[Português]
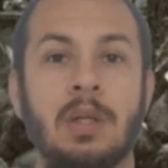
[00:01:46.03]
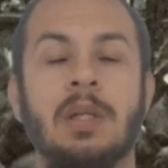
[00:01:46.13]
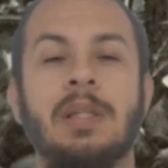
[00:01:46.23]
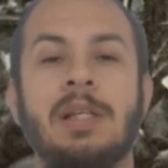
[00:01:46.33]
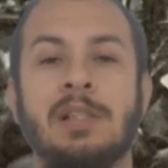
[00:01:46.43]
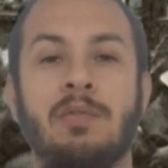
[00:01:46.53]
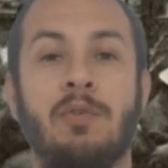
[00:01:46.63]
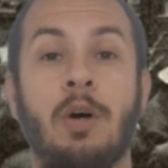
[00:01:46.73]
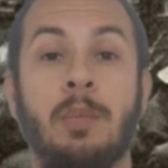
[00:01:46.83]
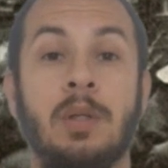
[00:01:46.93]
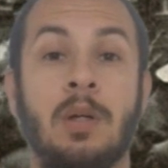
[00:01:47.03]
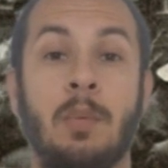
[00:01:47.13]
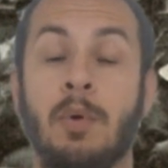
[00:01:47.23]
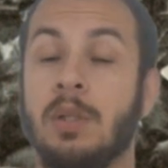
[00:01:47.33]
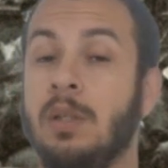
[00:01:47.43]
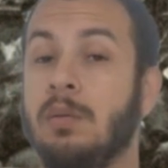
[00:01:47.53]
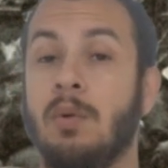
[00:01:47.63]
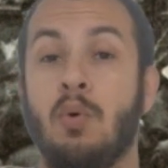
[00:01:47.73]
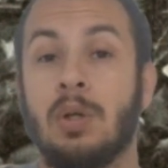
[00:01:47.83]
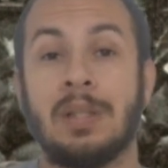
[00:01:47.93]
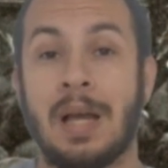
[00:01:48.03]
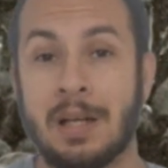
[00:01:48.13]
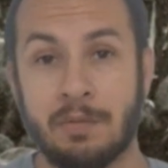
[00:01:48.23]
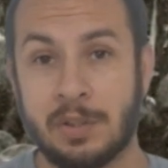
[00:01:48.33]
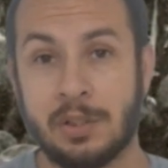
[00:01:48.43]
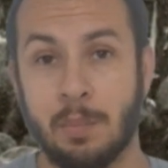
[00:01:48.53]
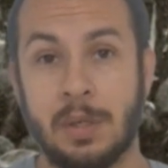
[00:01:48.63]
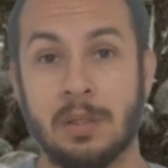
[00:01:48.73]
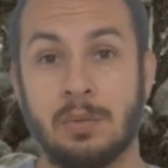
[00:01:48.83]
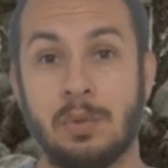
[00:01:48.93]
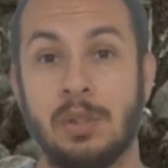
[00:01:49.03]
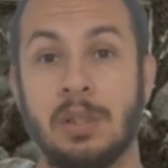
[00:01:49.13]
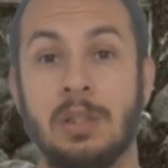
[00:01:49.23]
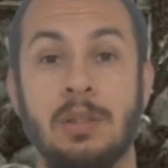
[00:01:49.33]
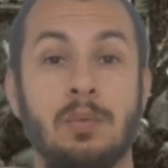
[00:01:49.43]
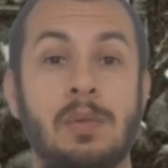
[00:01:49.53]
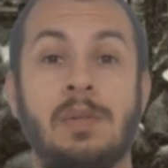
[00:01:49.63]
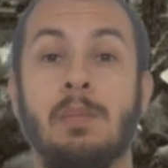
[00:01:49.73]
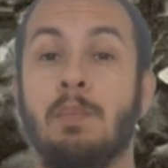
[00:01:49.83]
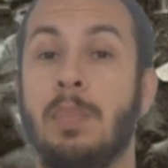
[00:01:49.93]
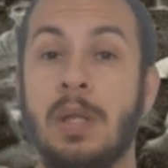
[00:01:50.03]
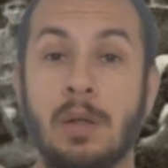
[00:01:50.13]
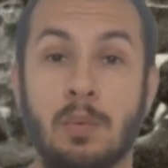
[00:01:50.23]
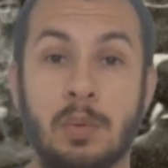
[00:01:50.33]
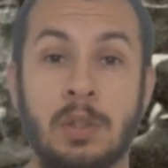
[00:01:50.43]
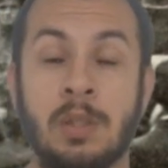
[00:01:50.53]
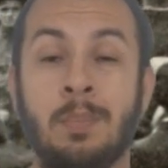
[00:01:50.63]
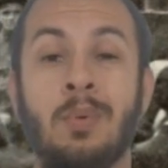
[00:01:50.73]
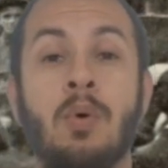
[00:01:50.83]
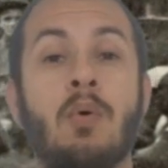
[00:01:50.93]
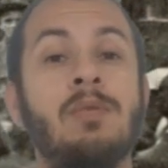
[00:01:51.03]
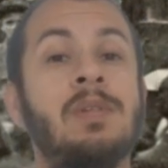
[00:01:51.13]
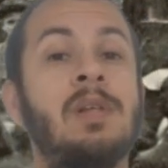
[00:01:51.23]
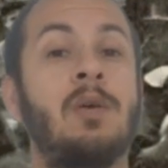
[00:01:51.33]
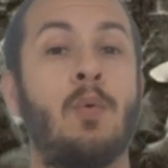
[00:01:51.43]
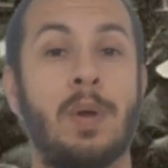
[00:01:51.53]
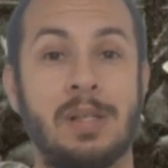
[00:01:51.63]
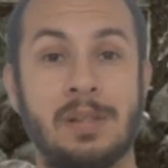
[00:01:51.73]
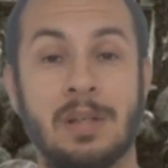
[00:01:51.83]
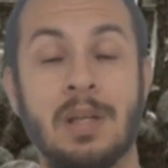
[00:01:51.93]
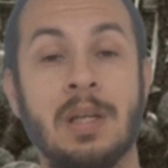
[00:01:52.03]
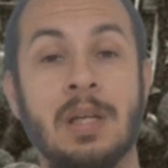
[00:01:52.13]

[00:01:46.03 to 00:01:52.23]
Desta forma, podem cortar investimentos, gerando desemprego e que, por consequência,